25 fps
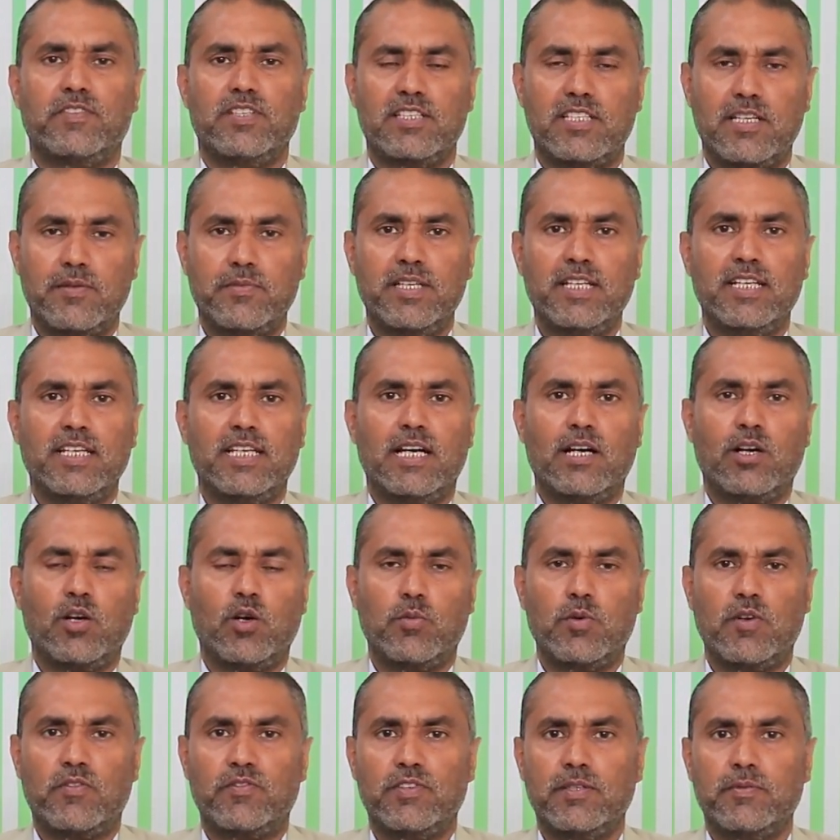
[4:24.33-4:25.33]
في سبيلها
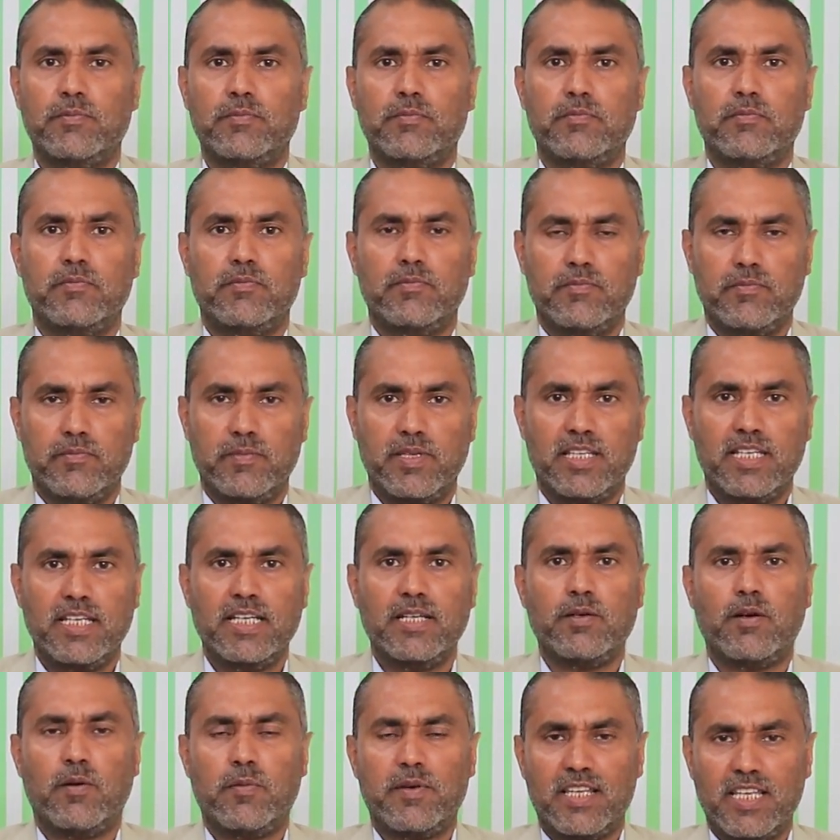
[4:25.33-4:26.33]
وما في
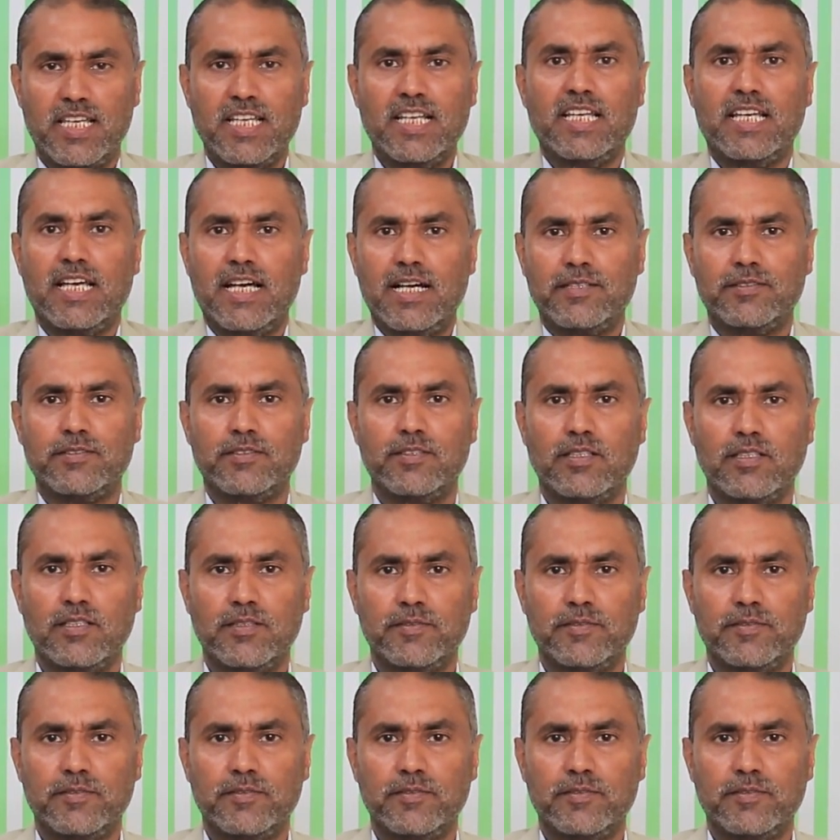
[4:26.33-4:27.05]
مثيل ومثيلها